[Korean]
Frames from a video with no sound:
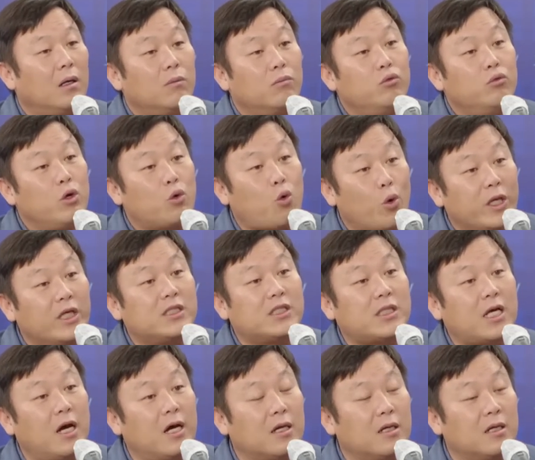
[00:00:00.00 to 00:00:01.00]
물이
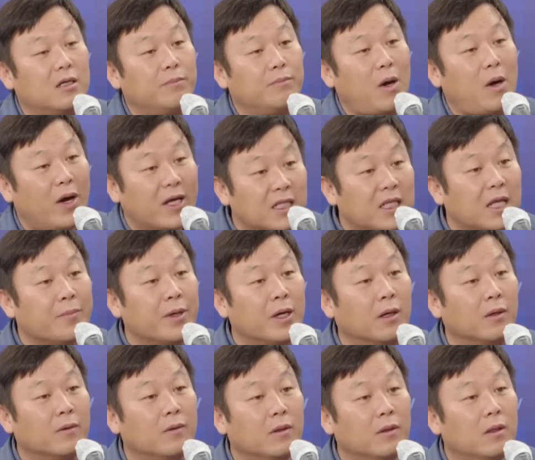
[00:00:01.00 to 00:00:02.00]
고이시가는 것만
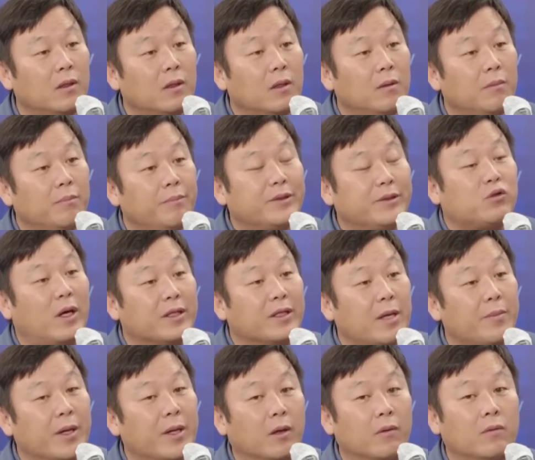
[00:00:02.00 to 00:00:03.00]
확인되면 배수가 안
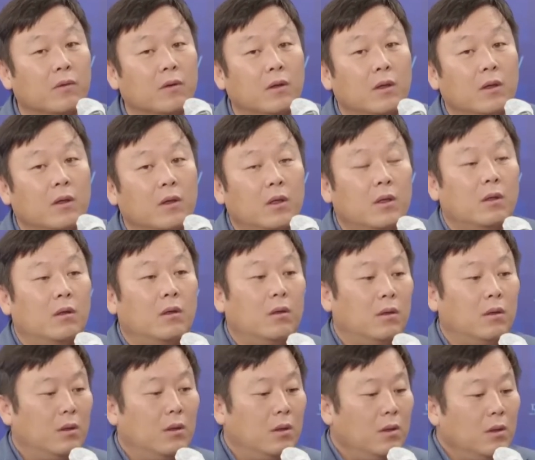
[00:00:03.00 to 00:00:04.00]
되면 음.
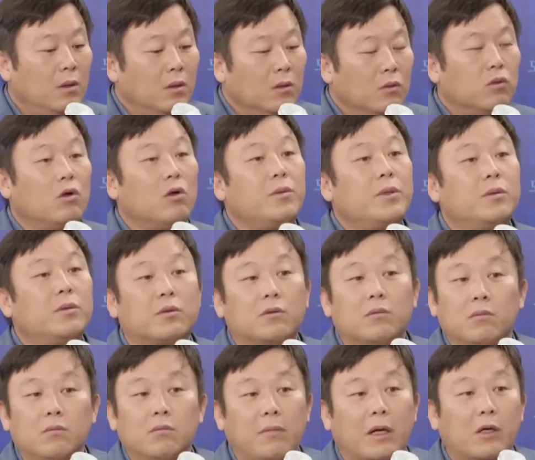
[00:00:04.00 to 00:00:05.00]
그러면
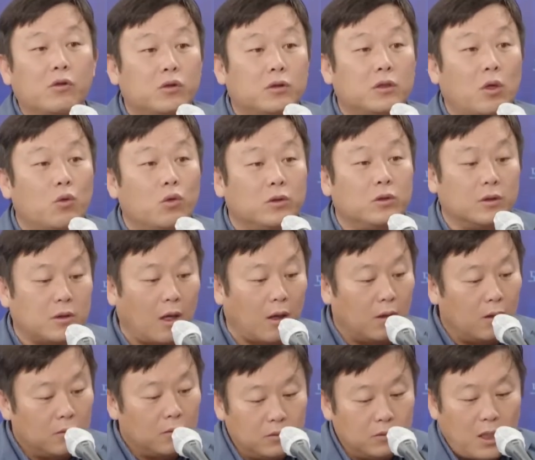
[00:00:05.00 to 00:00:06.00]
막을 수 있잖아 로젠장.
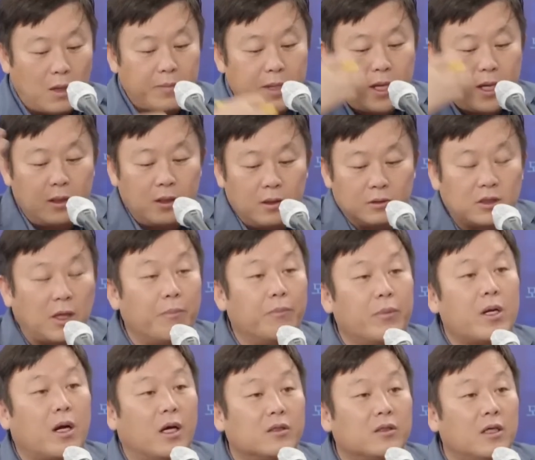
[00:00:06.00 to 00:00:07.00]
그다음에
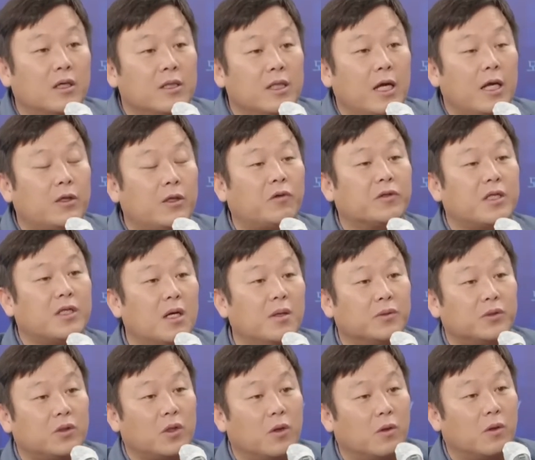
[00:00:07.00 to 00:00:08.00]
전벌이 가서 했다고
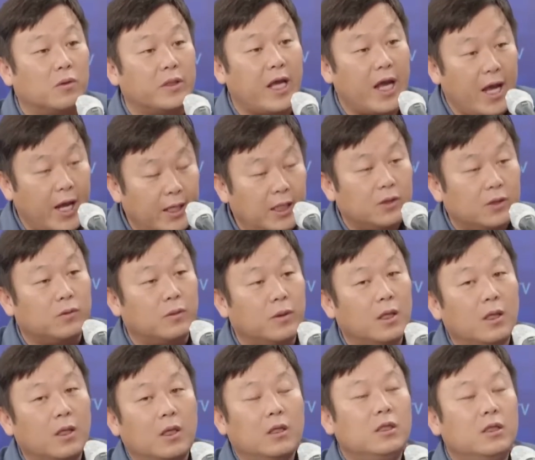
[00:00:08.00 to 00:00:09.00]
생각해보세요. 내내
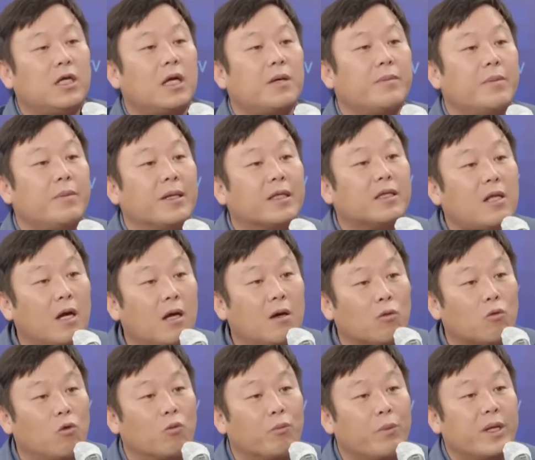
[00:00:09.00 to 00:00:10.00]
이상민 몇
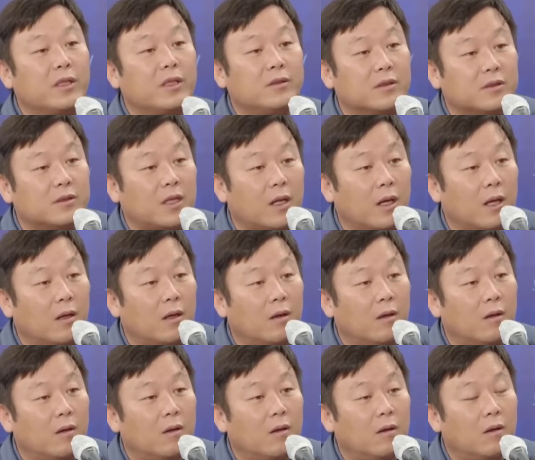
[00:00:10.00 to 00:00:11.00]
달간 공백이
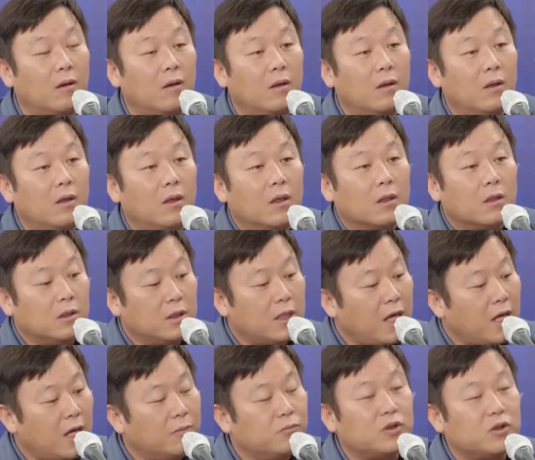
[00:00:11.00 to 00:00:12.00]
있었잖아요. 네, 그렇죠. 근데
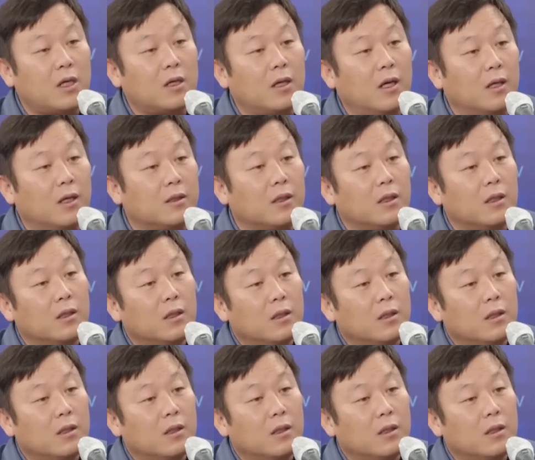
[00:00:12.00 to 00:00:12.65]
행안부 장관